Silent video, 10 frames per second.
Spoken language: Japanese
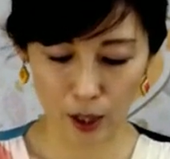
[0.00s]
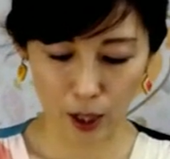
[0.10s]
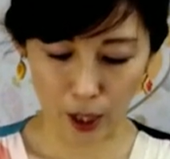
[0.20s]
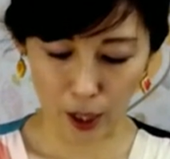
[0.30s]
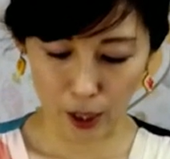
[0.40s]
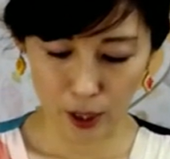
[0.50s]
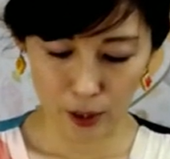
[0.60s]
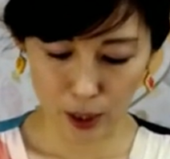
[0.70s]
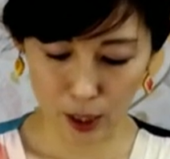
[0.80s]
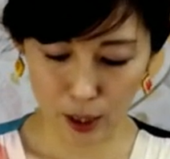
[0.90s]
はい、
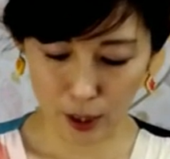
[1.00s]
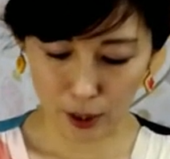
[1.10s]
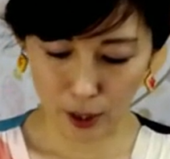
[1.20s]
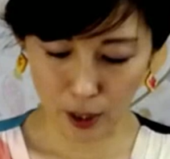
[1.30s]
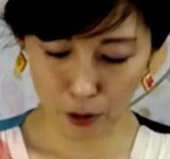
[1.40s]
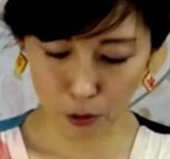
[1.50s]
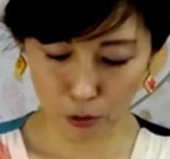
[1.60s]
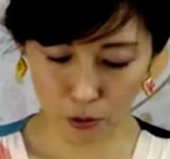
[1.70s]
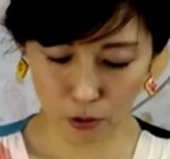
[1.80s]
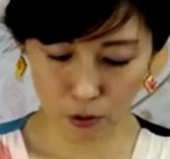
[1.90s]
じゃあえっ、ー、
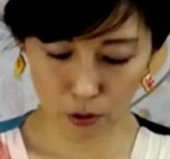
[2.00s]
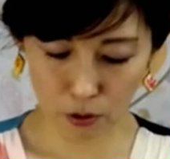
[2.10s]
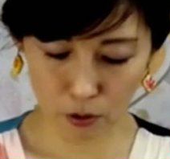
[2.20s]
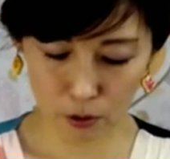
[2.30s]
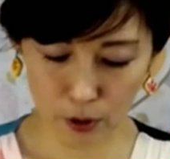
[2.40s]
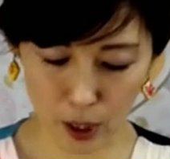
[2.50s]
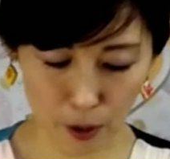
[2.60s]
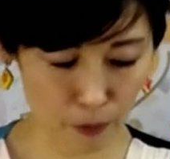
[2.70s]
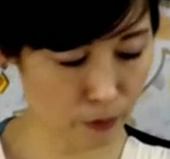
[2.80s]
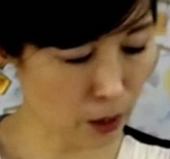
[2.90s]
とじゃ
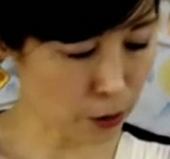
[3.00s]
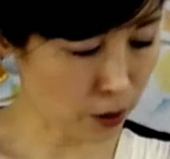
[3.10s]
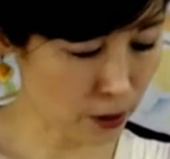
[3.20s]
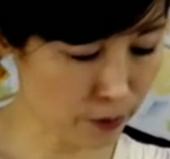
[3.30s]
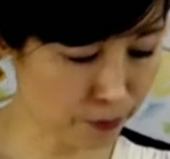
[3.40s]
ああそうか。